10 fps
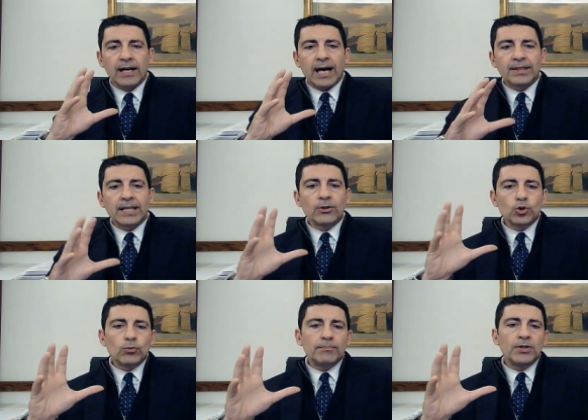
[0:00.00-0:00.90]

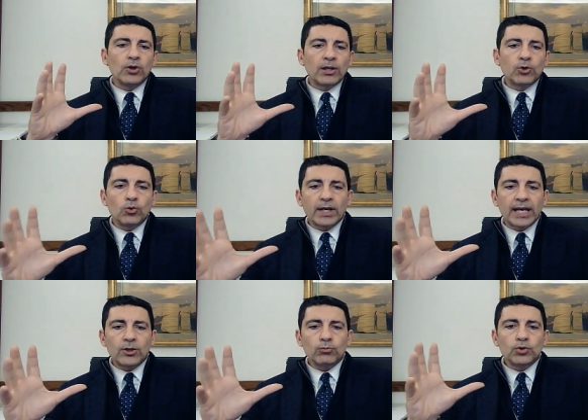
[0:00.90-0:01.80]
Andando subito nel
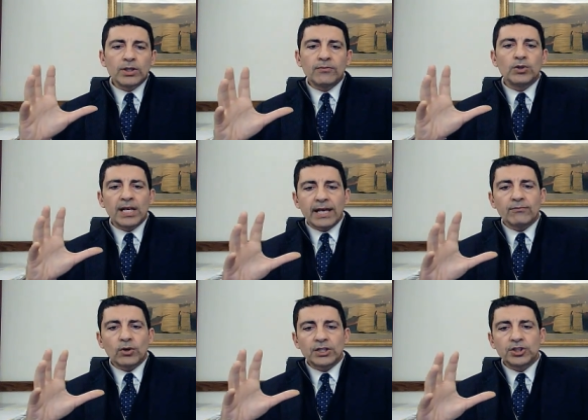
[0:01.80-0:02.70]
concreto, un motivo di
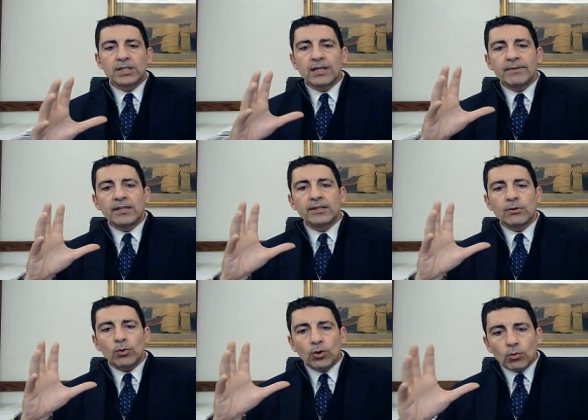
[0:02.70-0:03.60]
revoca è
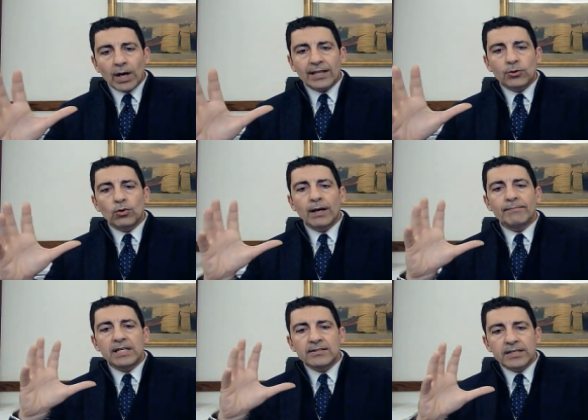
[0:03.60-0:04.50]
certamente quello quando
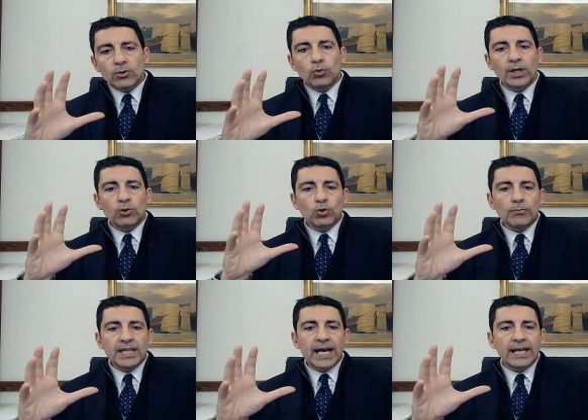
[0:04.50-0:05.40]
l'amministratore
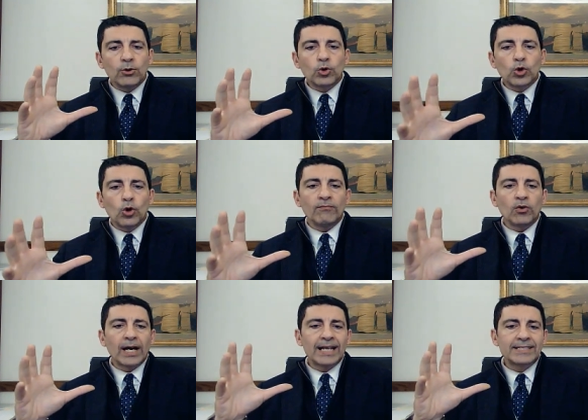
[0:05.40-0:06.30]
condominiale non
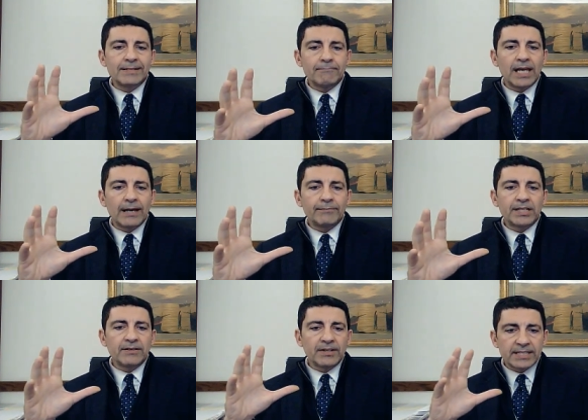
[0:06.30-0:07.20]
convoca l'assemblea
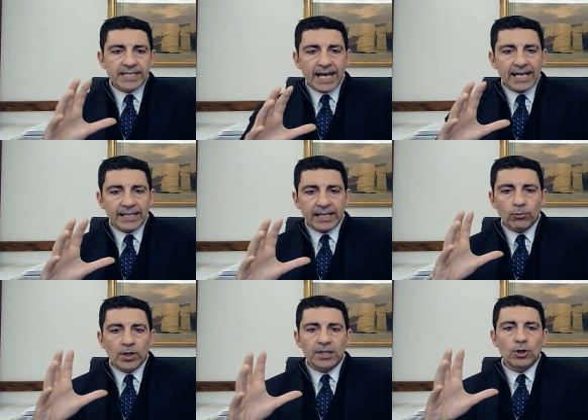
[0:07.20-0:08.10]
per diversi anni
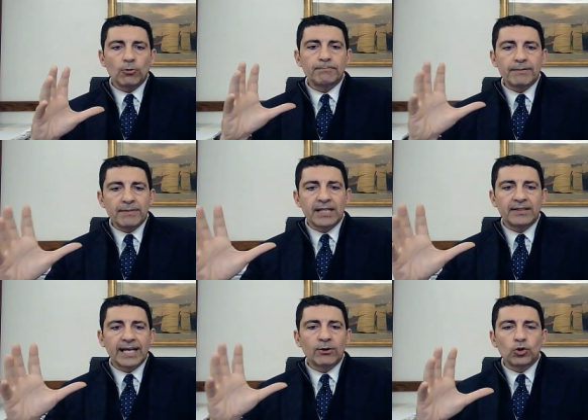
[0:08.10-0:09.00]
e quindi non
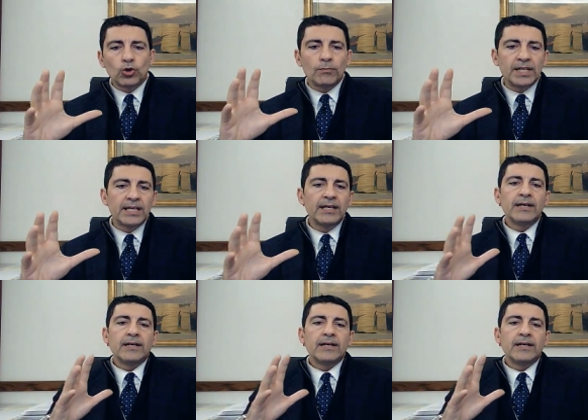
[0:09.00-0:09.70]
permette ai condomini